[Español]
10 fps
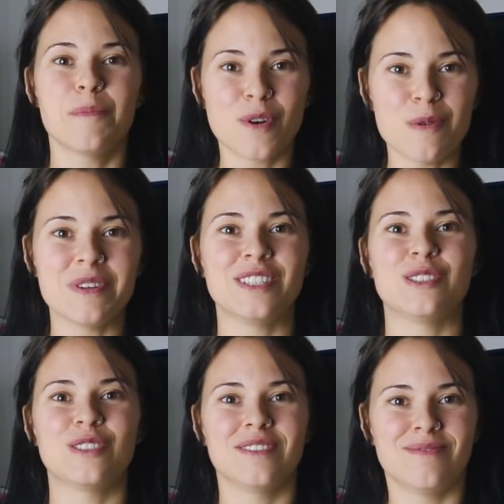por lo
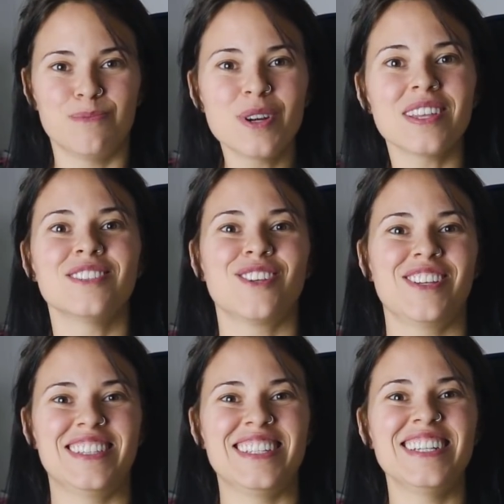menos muy dentro
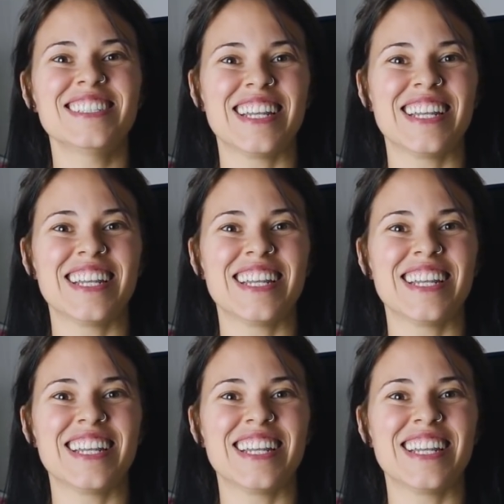de ti,